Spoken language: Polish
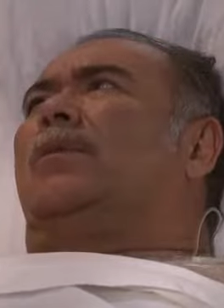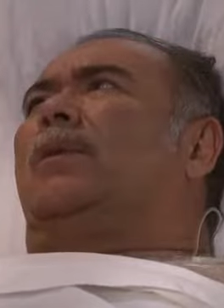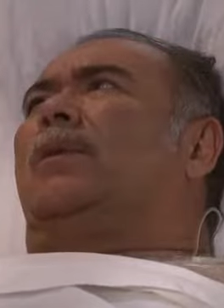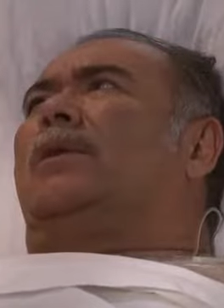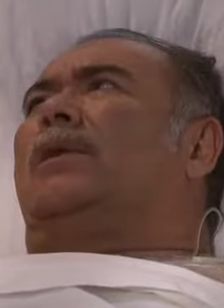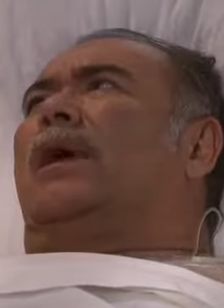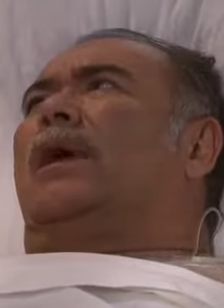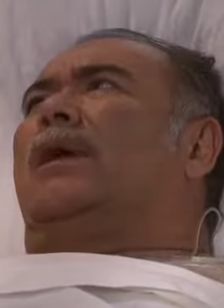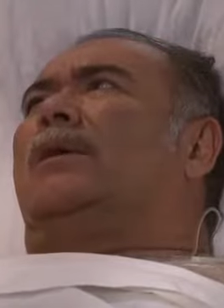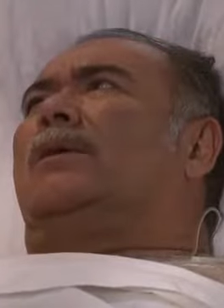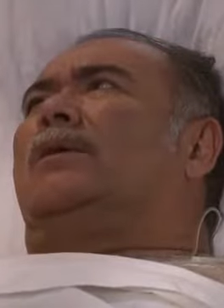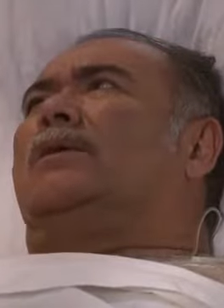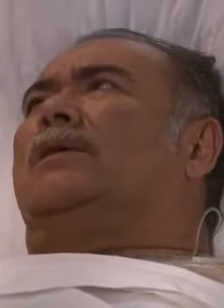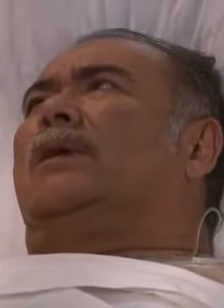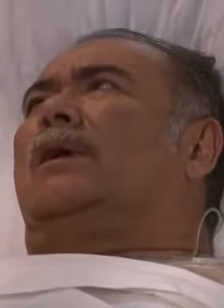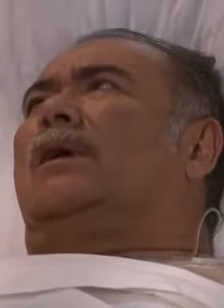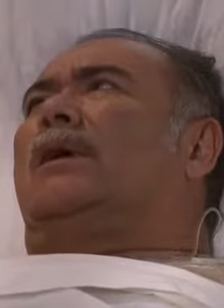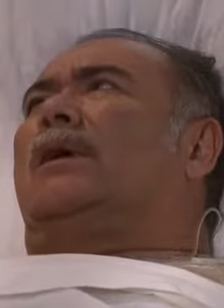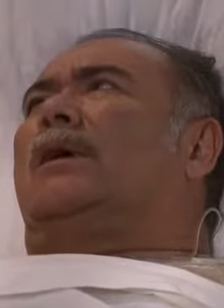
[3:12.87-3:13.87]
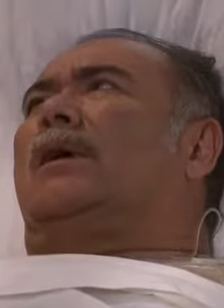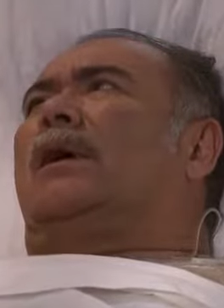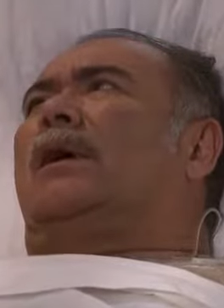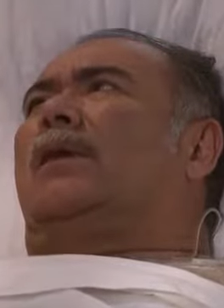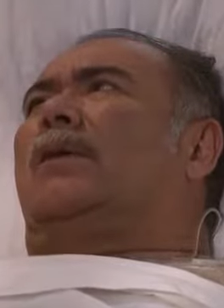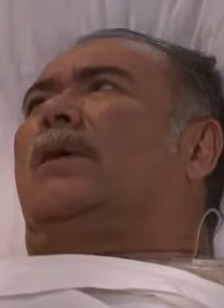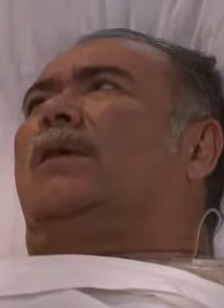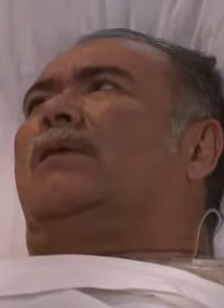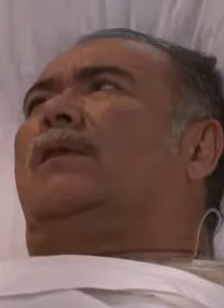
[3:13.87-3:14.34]
Podczas mojej
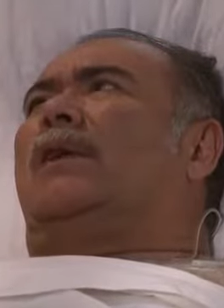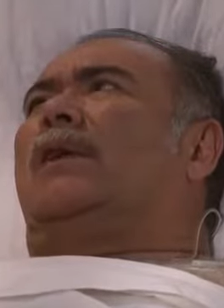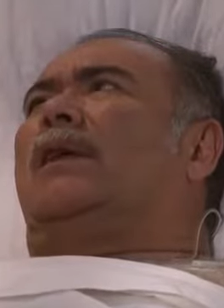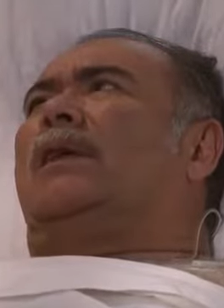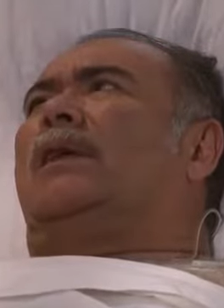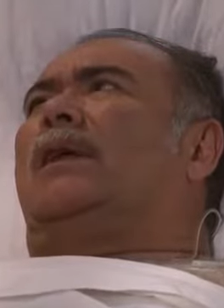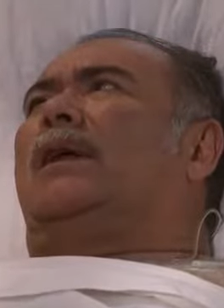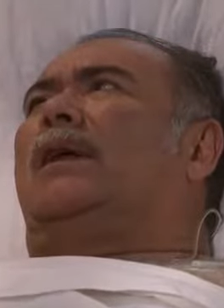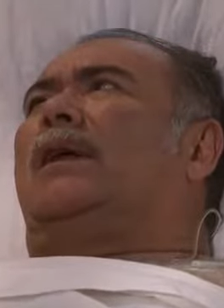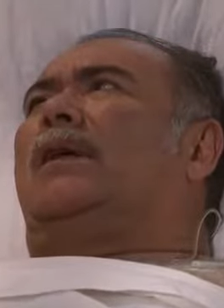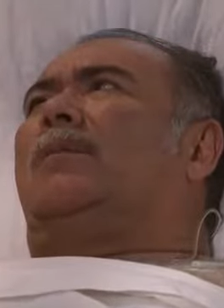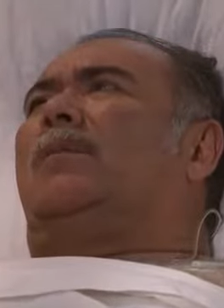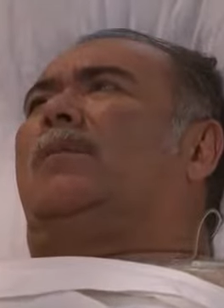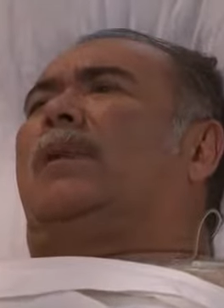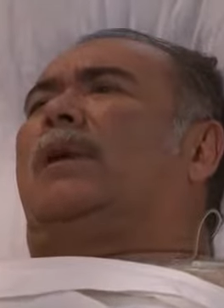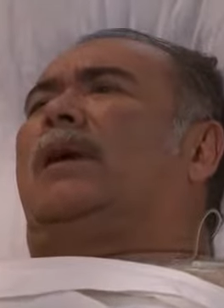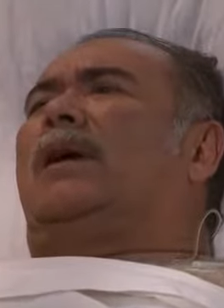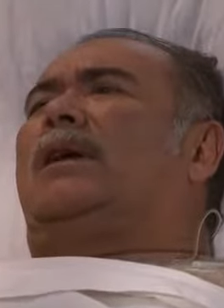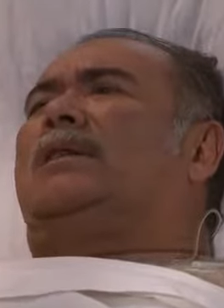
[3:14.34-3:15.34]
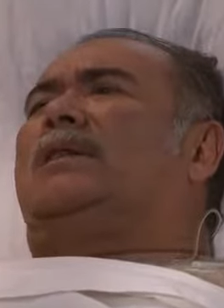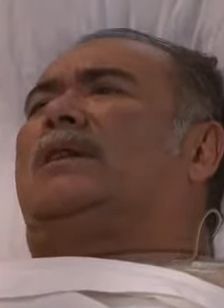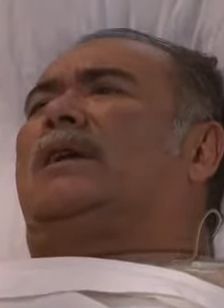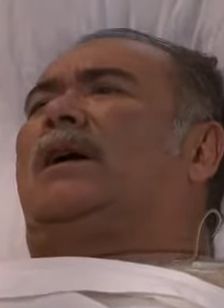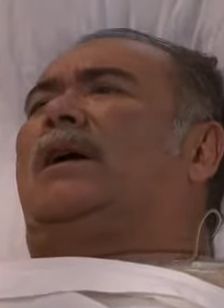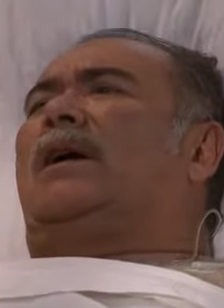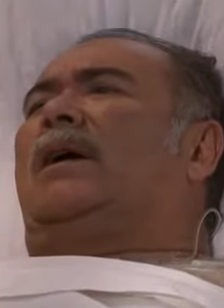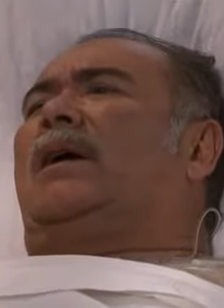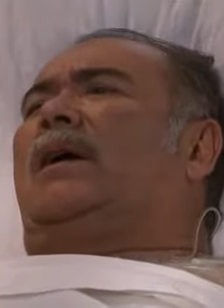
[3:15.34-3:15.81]
nieobecności Plutarko zajął mój
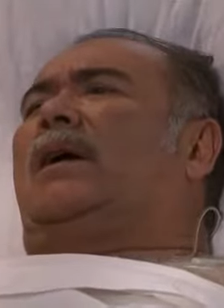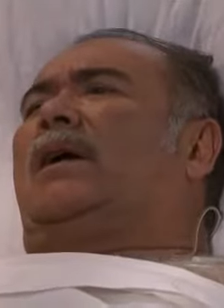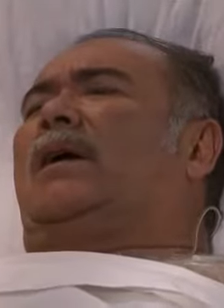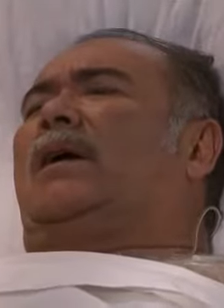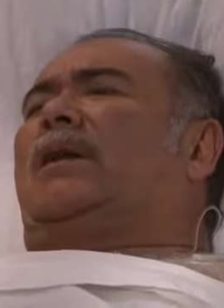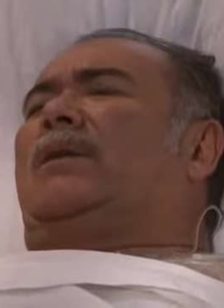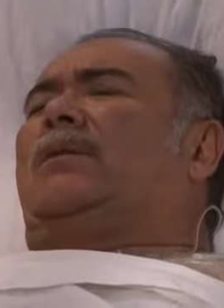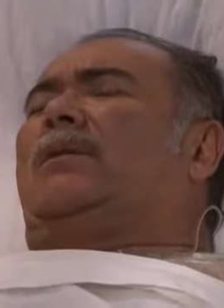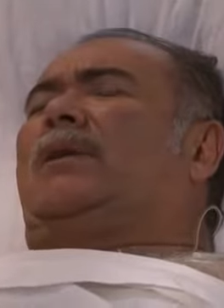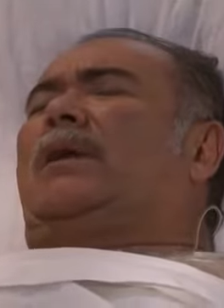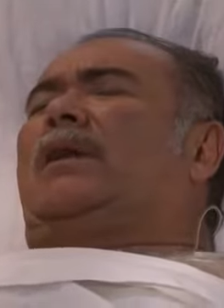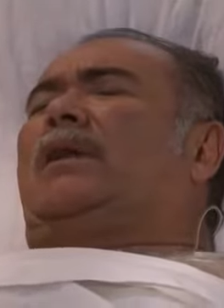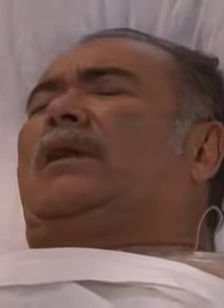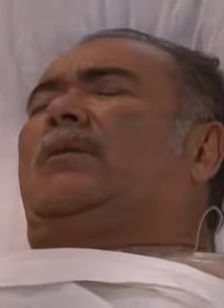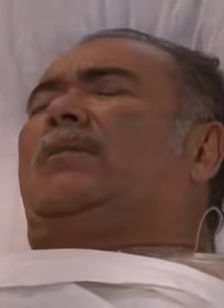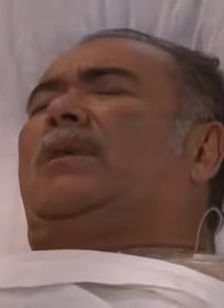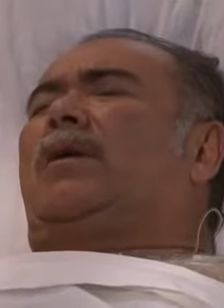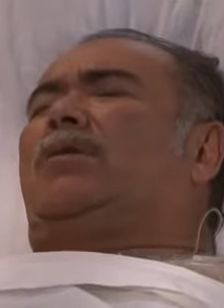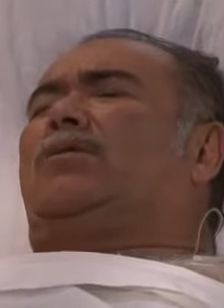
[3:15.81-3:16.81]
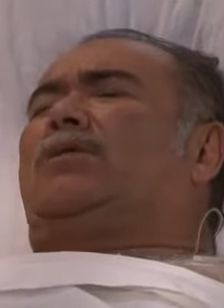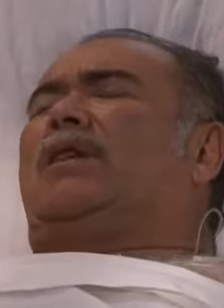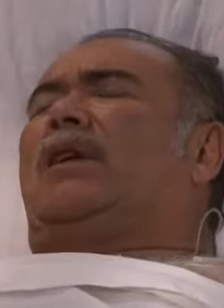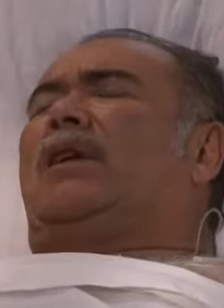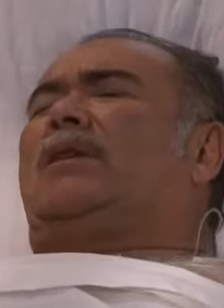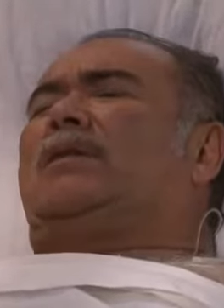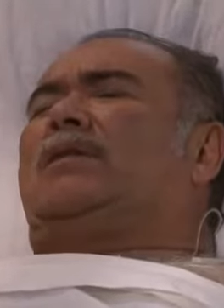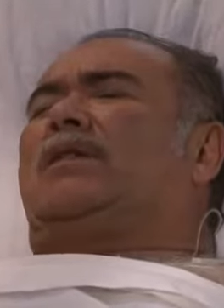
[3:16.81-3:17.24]
fotel i to odwołał.